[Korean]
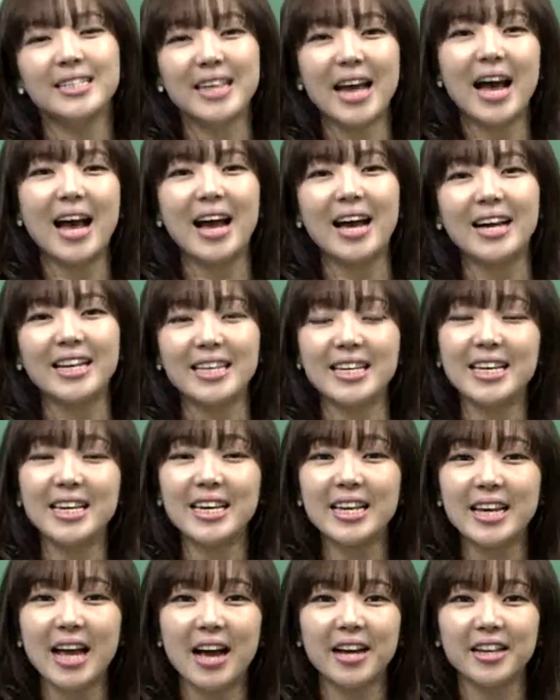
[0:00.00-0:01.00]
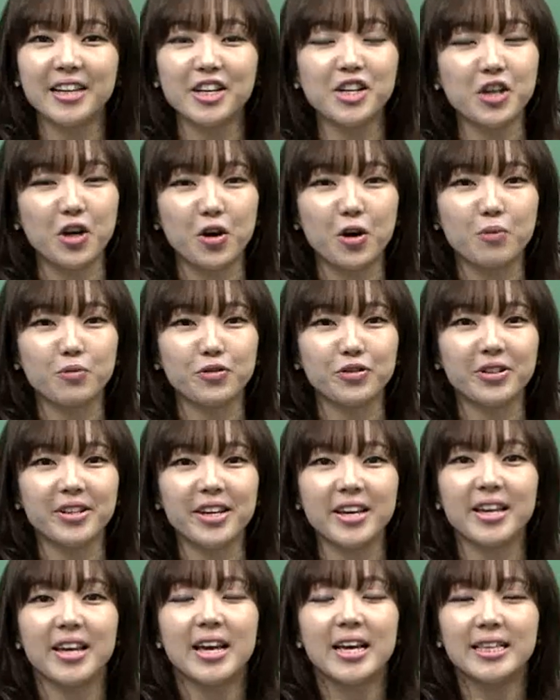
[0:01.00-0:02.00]
자, 이 강의를
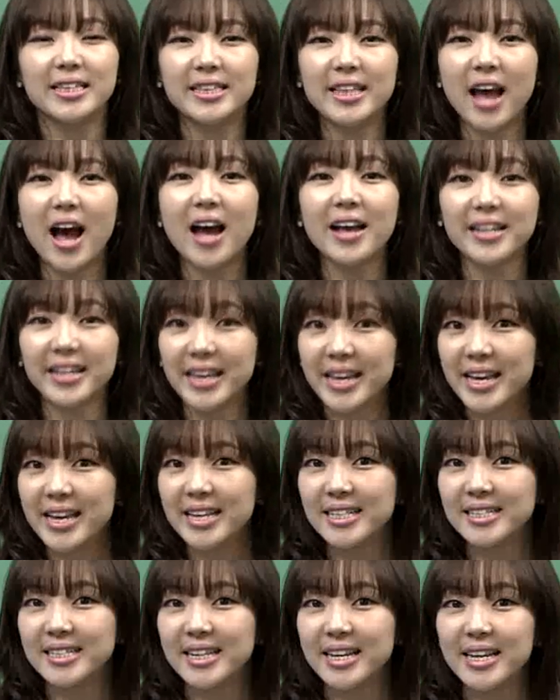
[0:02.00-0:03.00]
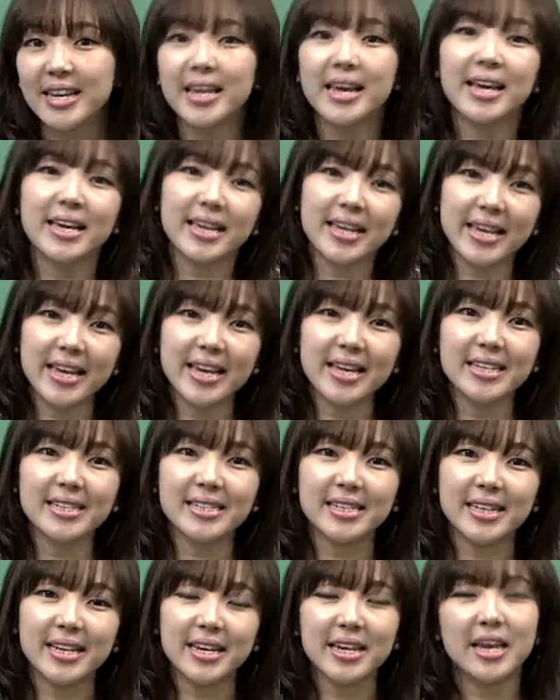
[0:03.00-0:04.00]
여러분들이 not easy,
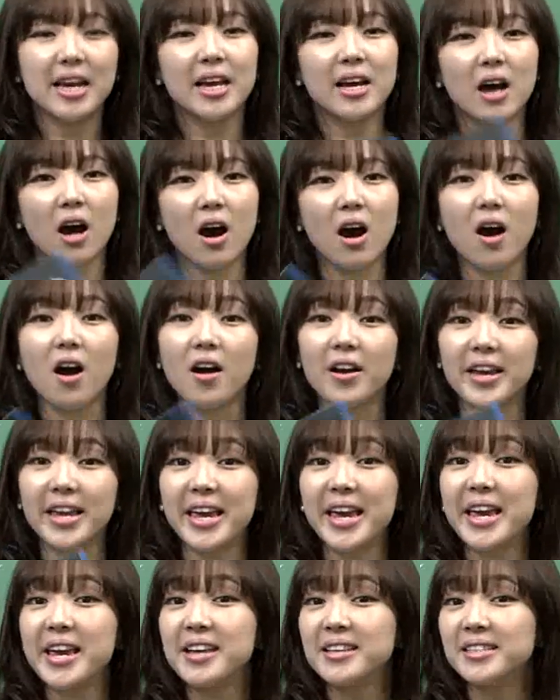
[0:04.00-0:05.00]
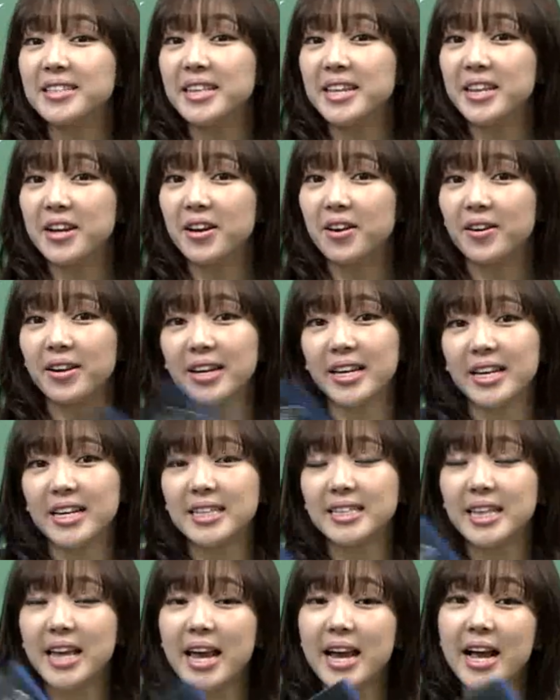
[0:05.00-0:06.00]
easy, easier
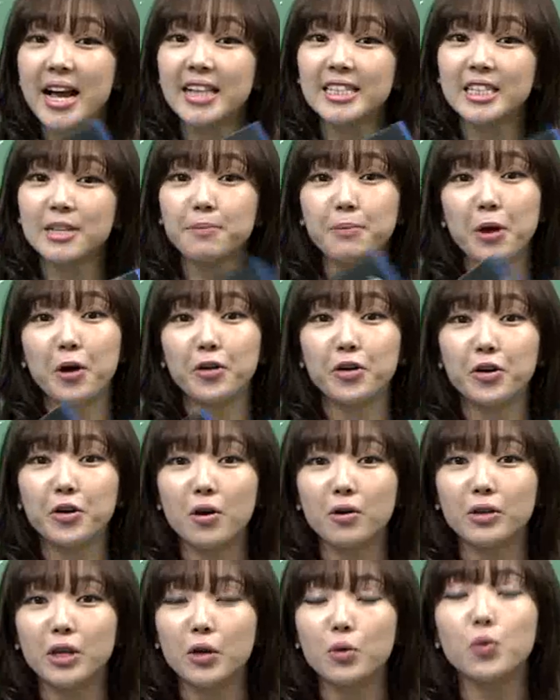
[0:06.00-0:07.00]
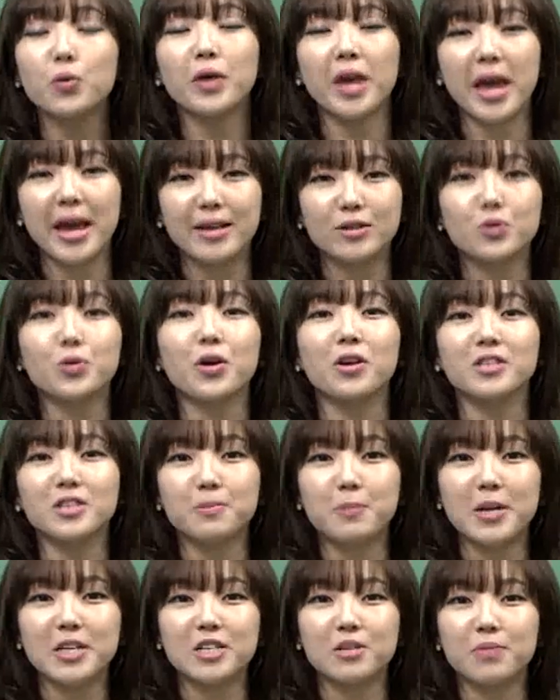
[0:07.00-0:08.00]
이 세 가지 변형 형태로 계속
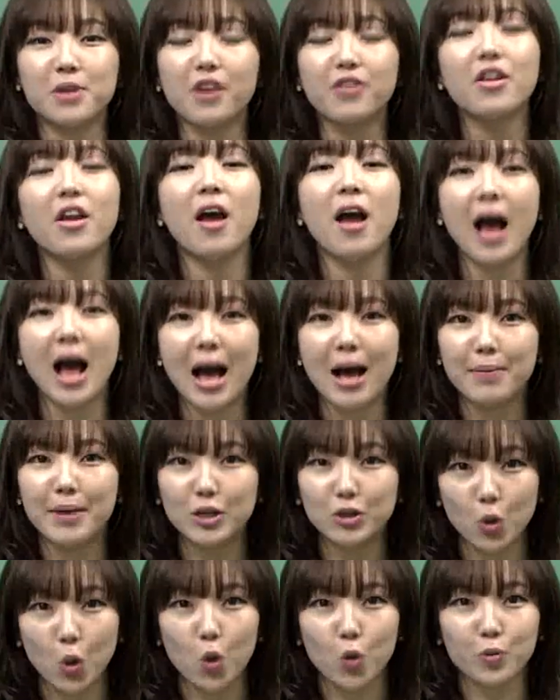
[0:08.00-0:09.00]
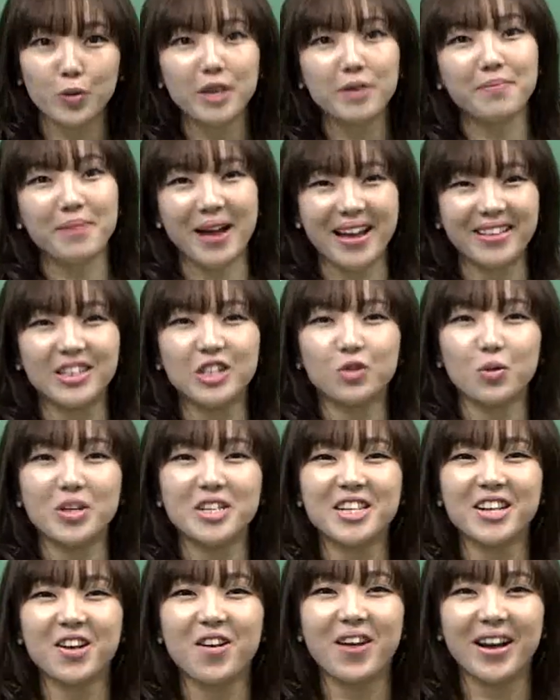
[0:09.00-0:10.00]
연습하시면 아마 도움이 많이
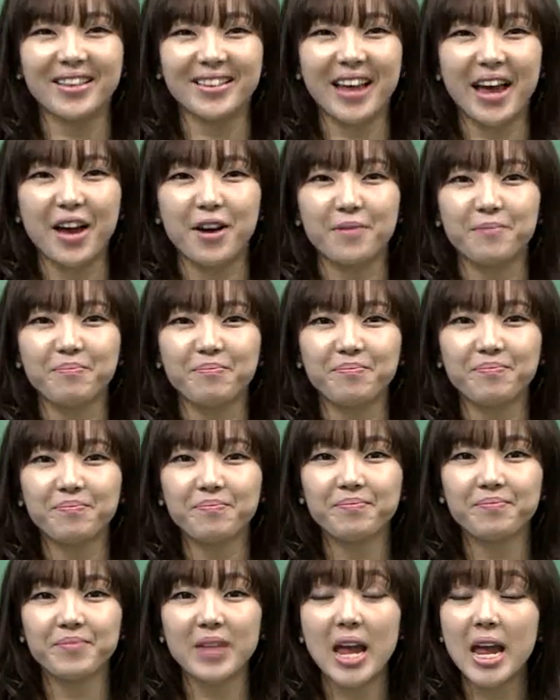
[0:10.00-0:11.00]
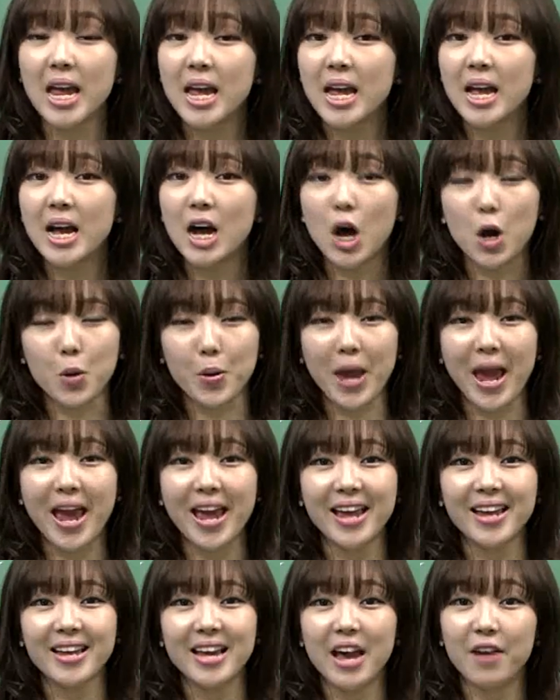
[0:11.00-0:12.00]
되실 것 같아요.
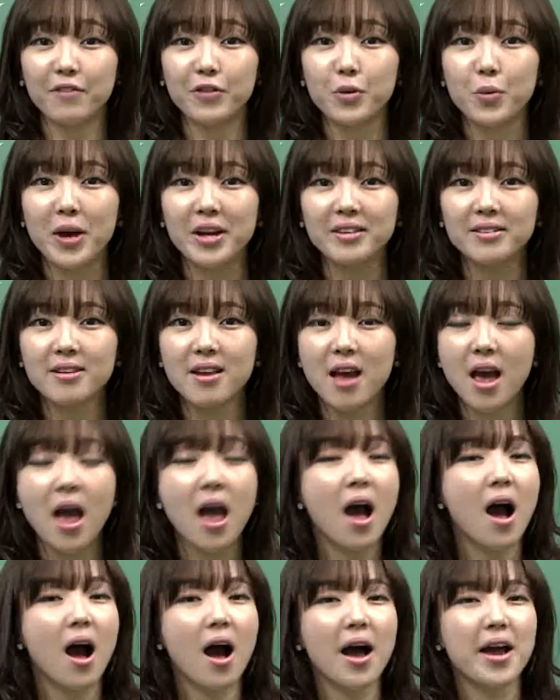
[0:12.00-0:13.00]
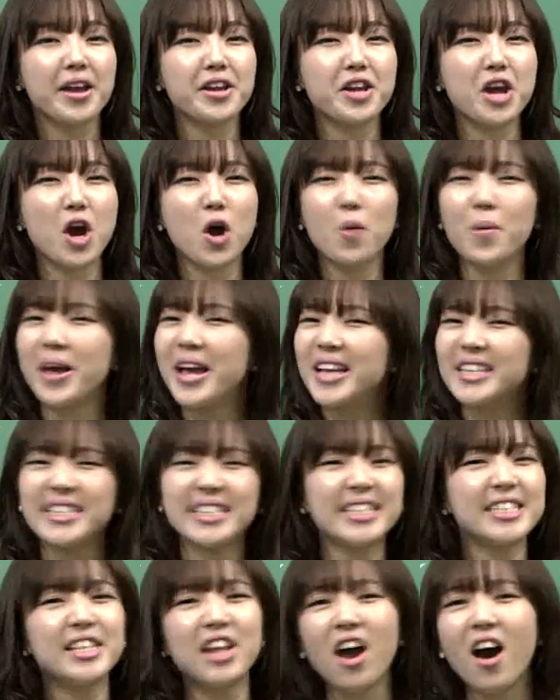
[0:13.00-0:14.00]
Okay, everyone. I know
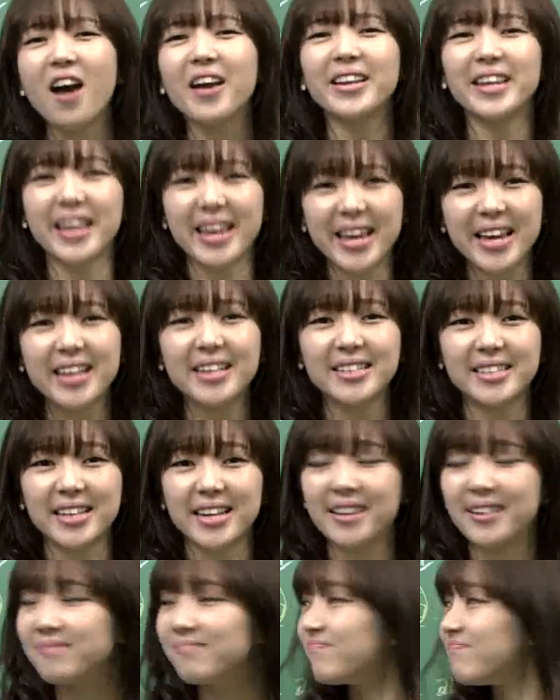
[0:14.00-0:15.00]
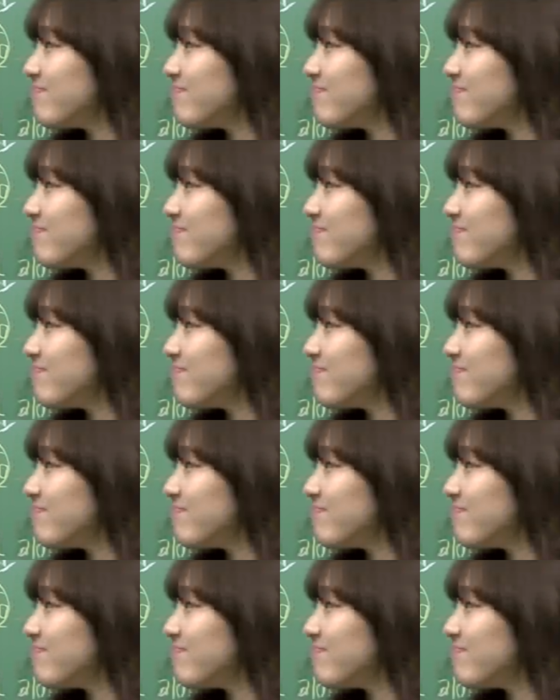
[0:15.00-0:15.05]
it's not easy.